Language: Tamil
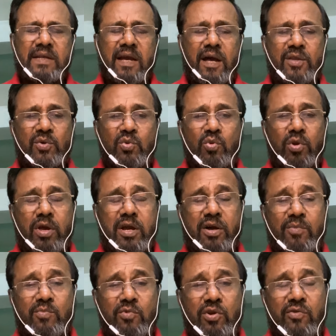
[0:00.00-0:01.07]
அது
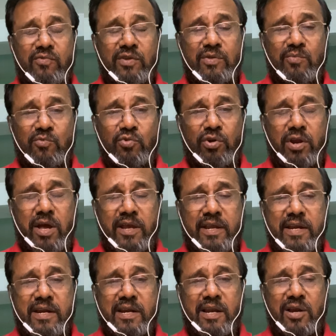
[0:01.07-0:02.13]
உலகம் முழுவதும் உண்டா
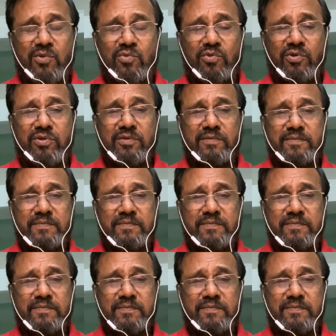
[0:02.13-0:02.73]
என்றால் உண்டு